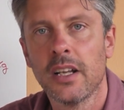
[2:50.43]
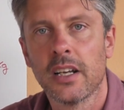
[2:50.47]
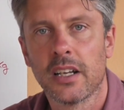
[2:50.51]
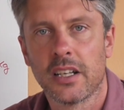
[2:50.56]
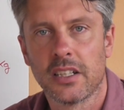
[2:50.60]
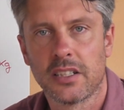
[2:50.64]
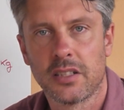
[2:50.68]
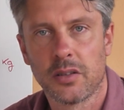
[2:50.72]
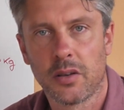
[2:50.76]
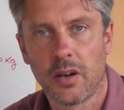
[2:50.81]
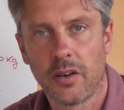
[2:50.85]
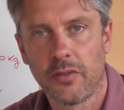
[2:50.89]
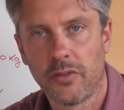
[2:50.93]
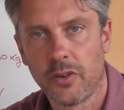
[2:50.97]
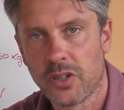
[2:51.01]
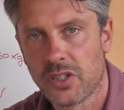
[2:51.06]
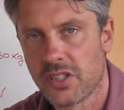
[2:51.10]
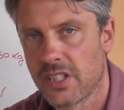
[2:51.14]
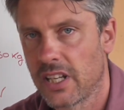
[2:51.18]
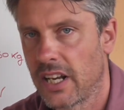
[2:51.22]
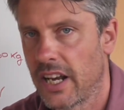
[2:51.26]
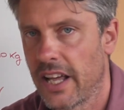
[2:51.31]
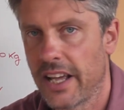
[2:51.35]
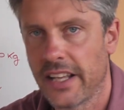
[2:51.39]
che sia una
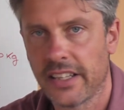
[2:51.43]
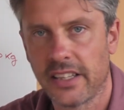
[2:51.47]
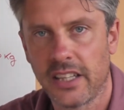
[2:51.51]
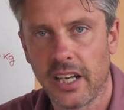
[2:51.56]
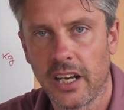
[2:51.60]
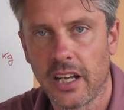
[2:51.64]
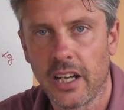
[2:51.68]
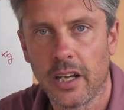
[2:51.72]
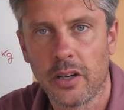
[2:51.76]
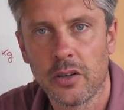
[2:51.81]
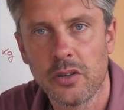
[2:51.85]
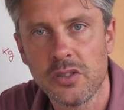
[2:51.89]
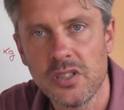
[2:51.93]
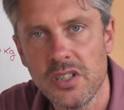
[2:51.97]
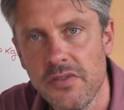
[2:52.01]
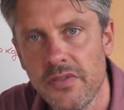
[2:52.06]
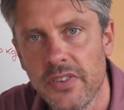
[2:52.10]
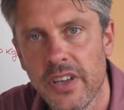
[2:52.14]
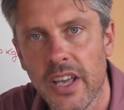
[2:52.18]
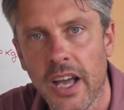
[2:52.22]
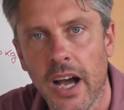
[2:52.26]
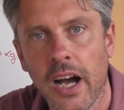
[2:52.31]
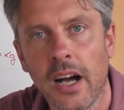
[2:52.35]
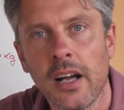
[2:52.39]
forza elettrica e così
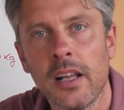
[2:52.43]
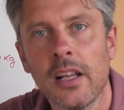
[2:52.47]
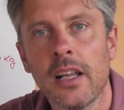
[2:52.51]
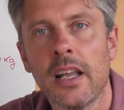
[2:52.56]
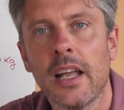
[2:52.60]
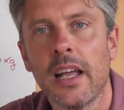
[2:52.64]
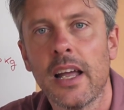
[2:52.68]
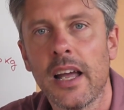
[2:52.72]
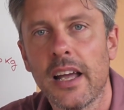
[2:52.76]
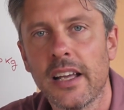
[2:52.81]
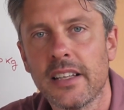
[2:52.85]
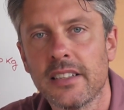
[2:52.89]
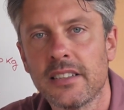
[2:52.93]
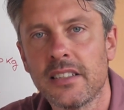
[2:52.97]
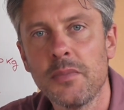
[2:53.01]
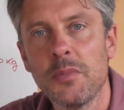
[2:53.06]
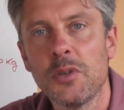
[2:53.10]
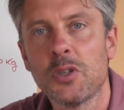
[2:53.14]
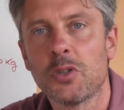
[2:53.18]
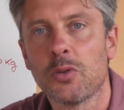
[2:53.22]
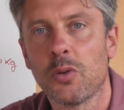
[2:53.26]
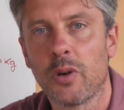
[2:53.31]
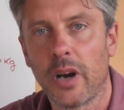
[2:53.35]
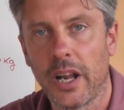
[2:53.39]
via, si
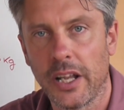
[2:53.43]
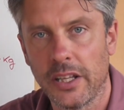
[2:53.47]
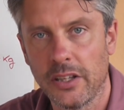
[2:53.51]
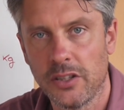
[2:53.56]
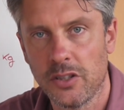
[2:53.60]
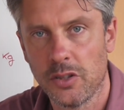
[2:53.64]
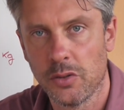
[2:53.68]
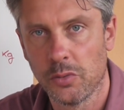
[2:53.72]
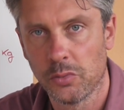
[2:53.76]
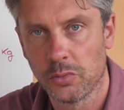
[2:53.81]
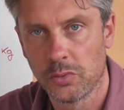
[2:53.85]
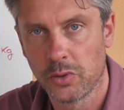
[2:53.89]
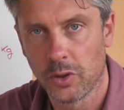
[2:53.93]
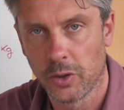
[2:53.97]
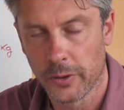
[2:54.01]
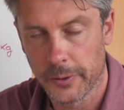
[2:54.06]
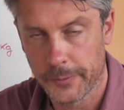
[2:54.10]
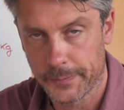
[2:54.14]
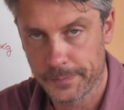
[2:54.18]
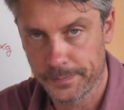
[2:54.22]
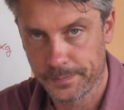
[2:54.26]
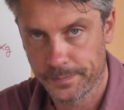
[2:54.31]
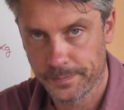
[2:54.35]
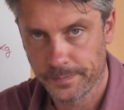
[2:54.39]
misura in
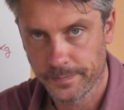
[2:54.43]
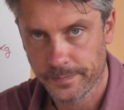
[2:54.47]
newton.